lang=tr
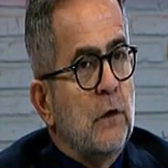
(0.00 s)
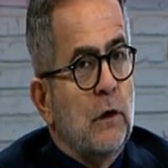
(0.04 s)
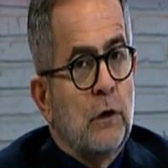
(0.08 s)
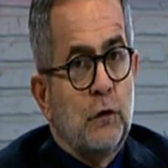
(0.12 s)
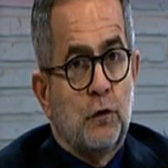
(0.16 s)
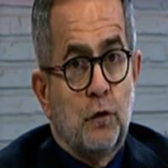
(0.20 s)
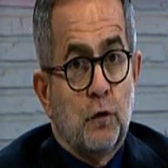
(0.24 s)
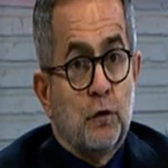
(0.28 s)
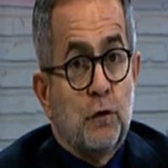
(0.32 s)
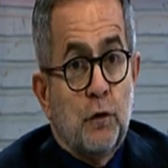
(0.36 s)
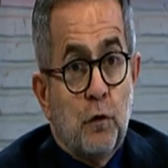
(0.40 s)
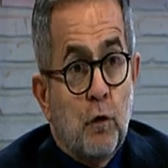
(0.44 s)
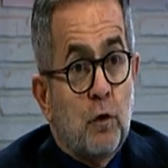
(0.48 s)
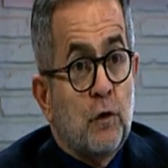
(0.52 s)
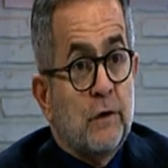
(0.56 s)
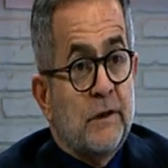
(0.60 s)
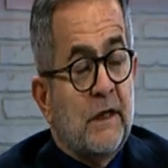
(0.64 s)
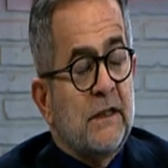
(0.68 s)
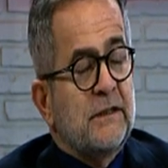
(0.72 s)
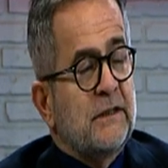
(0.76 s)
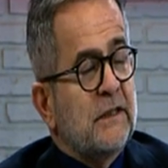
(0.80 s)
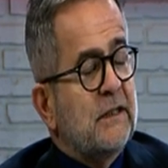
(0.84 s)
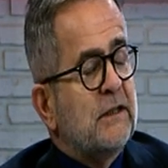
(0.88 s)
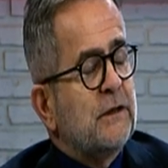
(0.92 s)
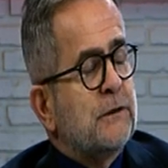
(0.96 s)
E çünkü o
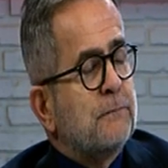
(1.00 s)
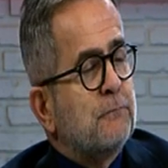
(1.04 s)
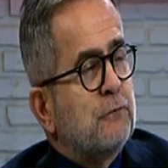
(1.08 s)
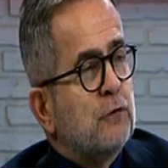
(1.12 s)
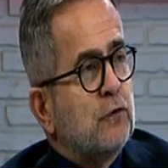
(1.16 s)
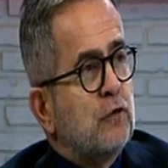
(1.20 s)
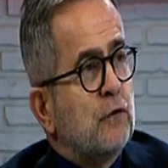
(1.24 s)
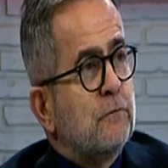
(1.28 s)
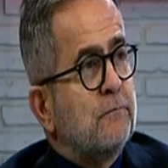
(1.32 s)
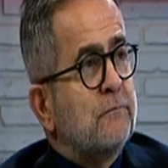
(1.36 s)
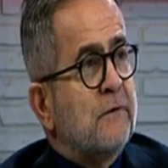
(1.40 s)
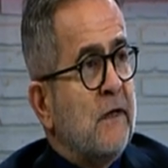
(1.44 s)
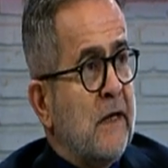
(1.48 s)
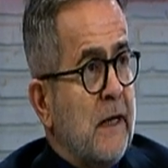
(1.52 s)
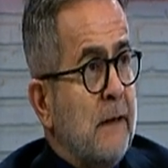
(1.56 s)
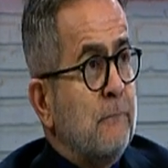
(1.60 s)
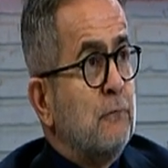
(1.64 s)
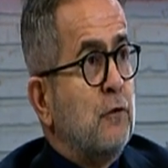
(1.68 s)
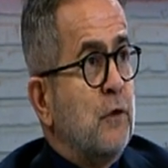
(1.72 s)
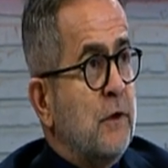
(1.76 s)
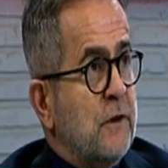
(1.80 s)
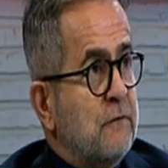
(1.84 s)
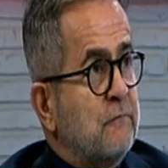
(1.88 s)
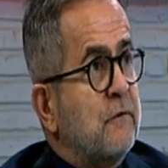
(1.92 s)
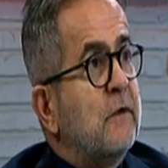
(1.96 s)
kadar sıkışmış durumda hem
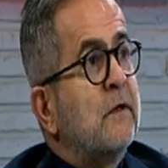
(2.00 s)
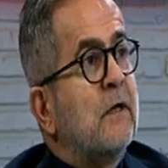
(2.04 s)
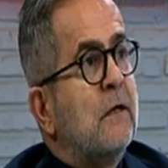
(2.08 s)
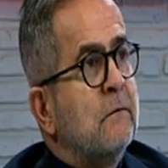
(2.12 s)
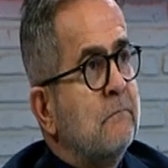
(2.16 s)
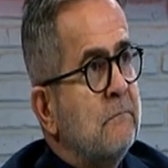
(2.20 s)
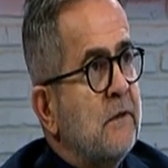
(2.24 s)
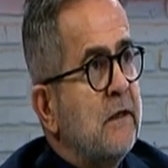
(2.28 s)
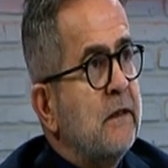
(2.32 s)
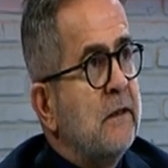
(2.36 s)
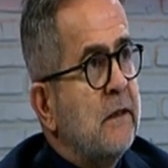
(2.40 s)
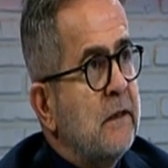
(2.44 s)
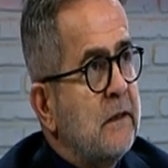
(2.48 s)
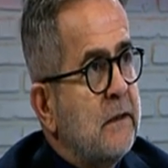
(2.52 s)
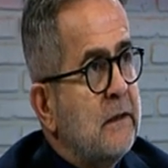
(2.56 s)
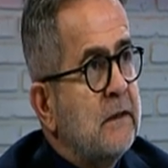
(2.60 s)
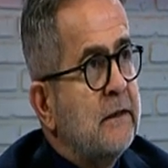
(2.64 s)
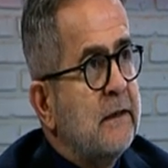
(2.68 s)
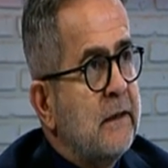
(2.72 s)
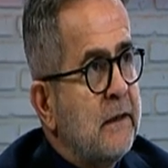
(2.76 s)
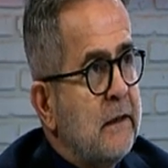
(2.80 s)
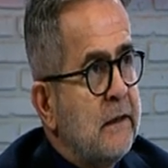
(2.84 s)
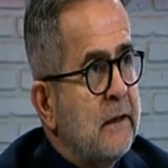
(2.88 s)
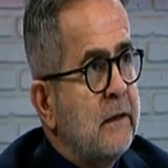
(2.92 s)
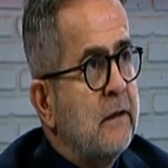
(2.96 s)
görevden Hı -hı. almayla
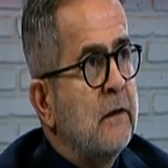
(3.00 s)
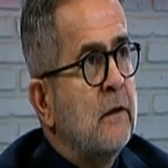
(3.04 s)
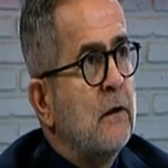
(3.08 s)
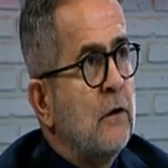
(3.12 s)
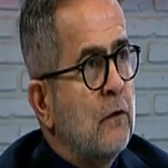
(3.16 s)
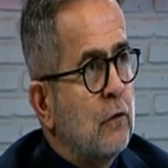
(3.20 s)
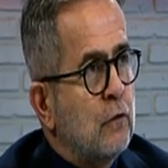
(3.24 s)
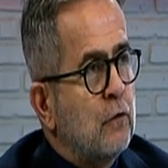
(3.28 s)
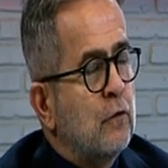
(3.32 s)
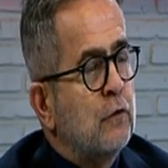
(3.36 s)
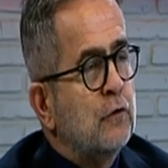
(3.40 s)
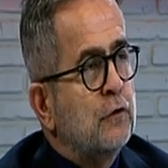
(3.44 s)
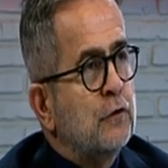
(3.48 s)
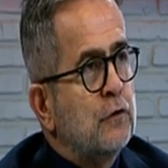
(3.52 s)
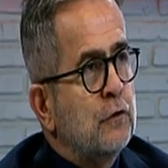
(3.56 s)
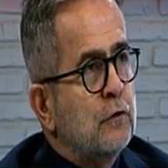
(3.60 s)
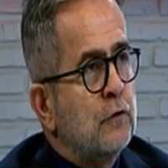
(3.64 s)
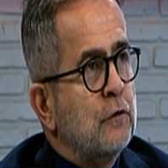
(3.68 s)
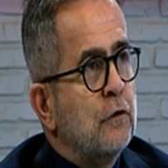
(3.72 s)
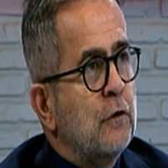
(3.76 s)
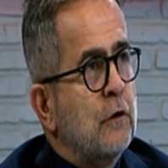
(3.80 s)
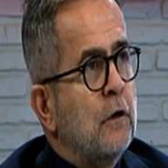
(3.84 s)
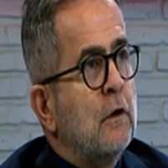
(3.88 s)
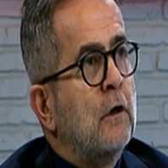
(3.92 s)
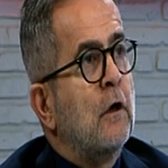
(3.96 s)
ilgili
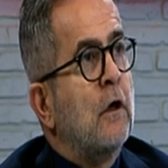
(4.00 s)
konuşuluyor.